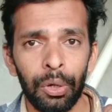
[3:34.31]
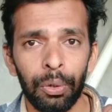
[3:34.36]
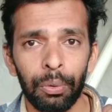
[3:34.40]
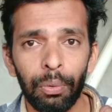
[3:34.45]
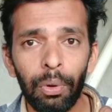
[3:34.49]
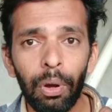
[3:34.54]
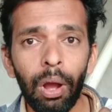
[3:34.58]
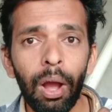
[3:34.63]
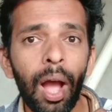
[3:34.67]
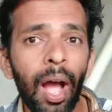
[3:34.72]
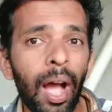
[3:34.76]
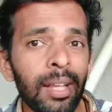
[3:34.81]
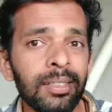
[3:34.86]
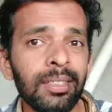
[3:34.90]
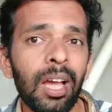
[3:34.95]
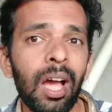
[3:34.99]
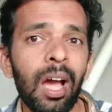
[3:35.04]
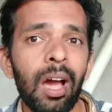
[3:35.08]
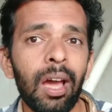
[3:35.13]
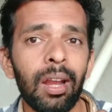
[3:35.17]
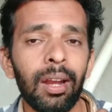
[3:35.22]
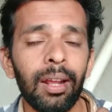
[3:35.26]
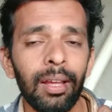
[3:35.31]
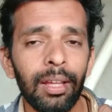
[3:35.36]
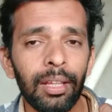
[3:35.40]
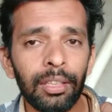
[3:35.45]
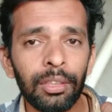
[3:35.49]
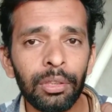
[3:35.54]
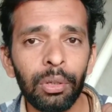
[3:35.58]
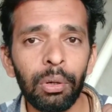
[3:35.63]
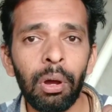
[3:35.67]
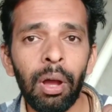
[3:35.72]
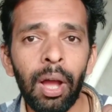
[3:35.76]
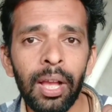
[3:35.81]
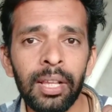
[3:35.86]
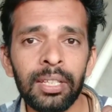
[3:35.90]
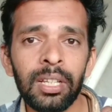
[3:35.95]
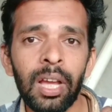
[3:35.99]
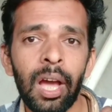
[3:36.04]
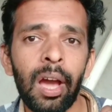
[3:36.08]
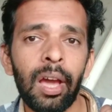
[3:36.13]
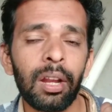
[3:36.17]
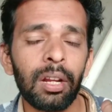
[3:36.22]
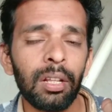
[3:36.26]
वो हज़ार दो
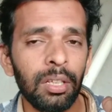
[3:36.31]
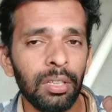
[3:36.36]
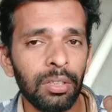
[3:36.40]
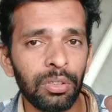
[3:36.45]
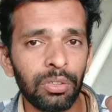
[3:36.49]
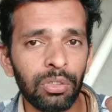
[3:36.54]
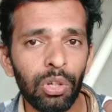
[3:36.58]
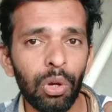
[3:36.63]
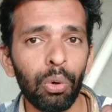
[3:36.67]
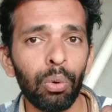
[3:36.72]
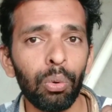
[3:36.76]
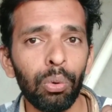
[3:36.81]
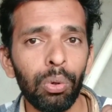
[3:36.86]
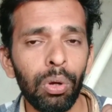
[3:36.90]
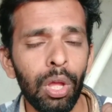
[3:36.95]
हज़ार सौ